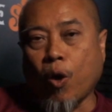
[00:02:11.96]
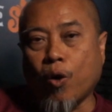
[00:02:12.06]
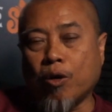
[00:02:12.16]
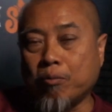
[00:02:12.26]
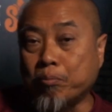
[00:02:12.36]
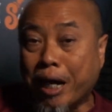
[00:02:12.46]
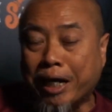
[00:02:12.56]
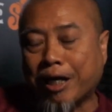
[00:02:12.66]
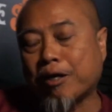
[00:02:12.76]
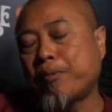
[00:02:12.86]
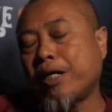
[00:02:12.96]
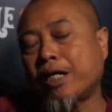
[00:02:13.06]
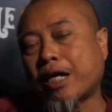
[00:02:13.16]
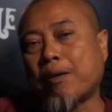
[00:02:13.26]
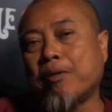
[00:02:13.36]
ของเบิร์ดและก็เพื่อน
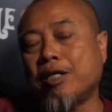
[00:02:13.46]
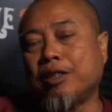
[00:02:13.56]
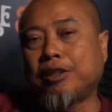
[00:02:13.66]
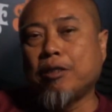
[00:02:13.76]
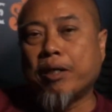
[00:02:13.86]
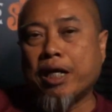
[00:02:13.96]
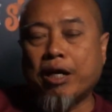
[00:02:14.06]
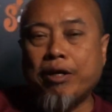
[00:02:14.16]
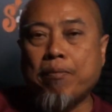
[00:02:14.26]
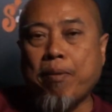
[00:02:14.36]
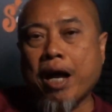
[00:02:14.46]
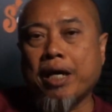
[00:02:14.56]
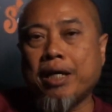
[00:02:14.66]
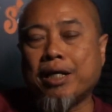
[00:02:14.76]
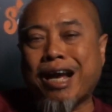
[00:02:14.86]
ครับซึ่งบังเอิญเขาได้ไป
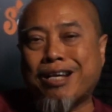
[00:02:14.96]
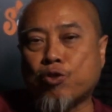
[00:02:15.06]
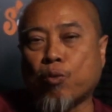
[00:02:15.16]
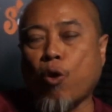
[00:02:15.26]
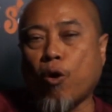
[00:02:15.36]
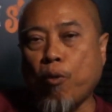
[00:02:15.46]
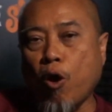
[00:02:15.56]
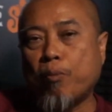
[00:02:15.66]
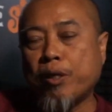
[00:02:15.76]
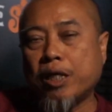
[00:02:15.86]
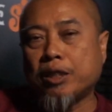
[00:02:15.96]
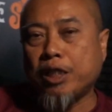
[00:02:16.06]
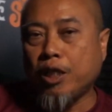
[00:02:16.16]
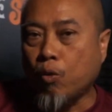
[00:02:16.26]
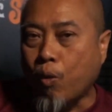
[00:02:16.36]
งานศพของพ่อเพื่อน
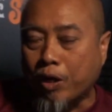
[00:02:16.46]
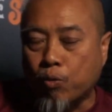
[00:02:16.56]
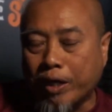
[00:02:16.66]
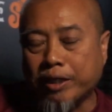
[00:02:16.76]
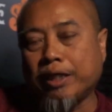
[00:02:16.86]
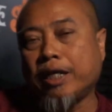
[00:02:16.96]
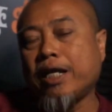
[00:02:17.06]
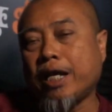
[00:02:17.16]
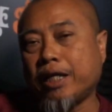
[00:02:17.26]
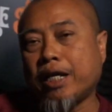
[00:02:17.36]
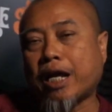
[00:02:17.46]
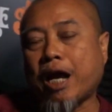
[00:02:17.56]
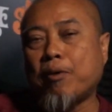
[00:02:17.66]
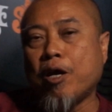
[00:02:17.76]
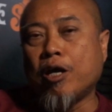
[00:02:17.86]
ที่วัดวัดหนึ่งนั่นเองนี่นะค
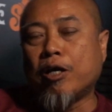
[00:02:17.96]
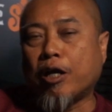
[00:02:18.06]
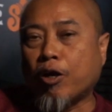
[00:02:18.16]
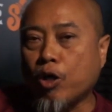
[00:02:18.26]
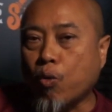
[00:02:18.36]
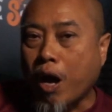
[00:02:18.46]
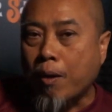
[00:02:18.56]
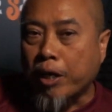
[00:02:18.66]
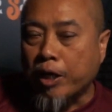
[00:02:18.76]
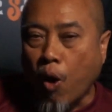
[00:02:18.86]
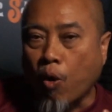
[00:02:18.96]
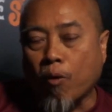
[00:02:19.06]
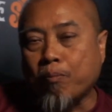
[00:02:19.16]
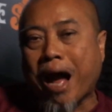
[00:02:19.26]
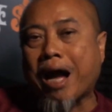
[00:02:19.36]
รับ แล้วก็ด้วยความขนองขอ
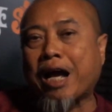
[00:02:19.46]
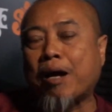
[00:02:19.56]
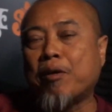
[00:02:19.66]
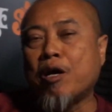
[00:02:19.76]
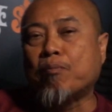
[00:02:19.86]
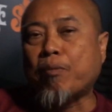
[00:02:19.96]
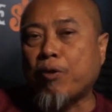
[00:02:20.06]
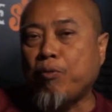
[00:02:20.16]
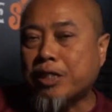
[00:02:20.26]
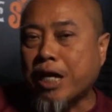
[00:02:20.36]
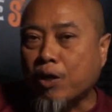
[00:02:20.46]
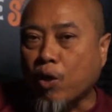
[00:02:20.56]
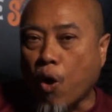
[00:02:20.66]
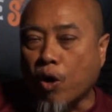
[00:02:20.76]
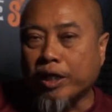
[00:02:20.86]
งปากครับ ไปวิจารณ์
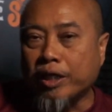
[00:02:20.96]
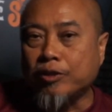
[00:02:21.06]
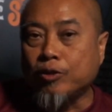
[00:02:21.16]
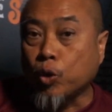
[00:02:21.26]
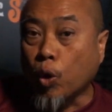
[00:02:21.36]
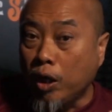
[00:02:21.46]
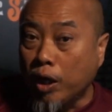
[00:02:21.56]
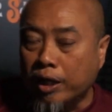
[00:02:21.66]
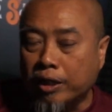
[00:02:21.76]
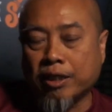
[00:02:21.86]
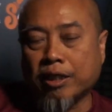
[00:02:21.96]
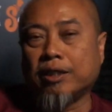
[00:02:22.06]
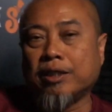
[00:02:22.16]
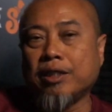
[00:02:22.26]
ของกินจนเลยเถิด